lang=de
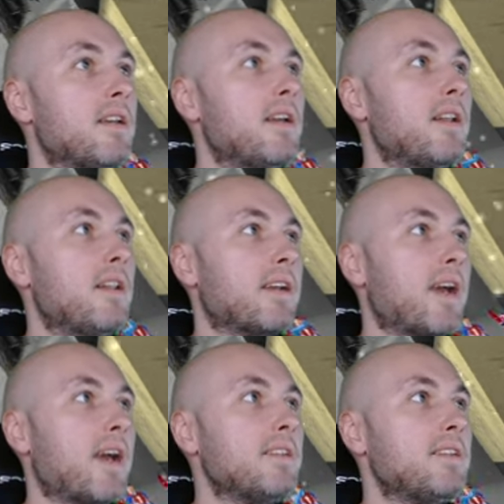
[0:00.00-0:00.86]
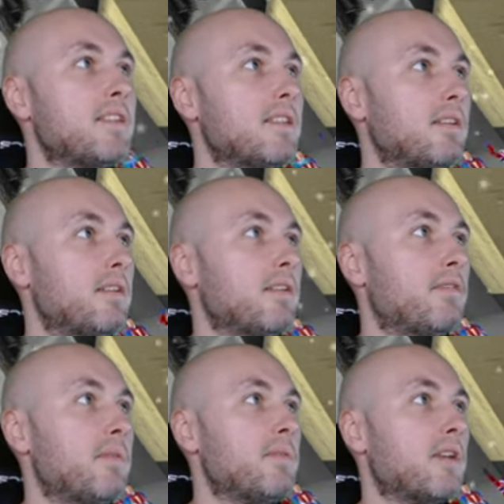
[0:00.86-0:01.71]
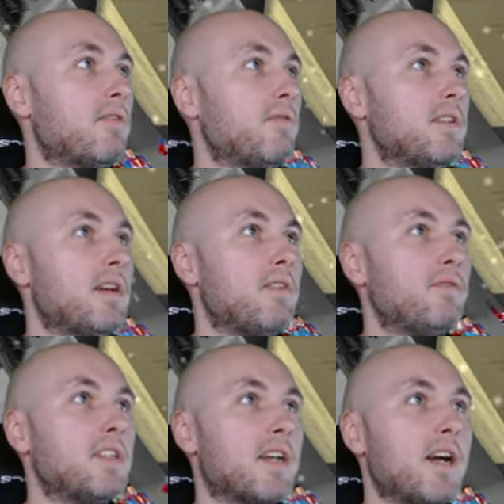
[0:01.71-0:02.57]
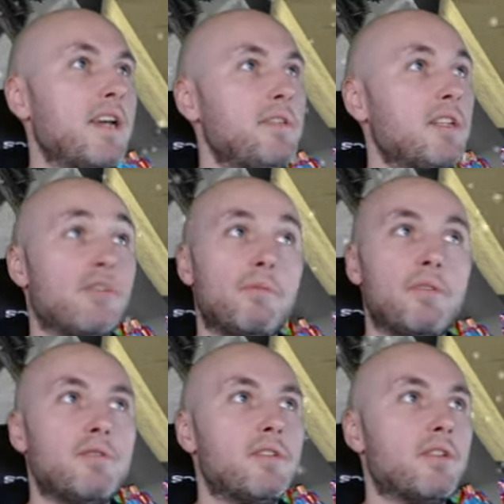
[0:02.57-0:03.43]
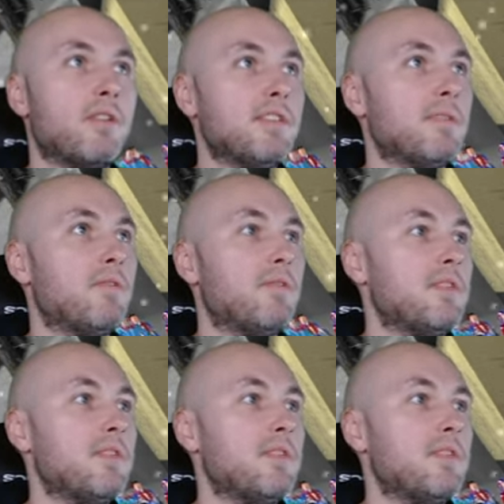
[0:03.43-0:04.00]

Lagreit, Fabio Kloth auf der 3 mit der Doppel-0, trotzdem 9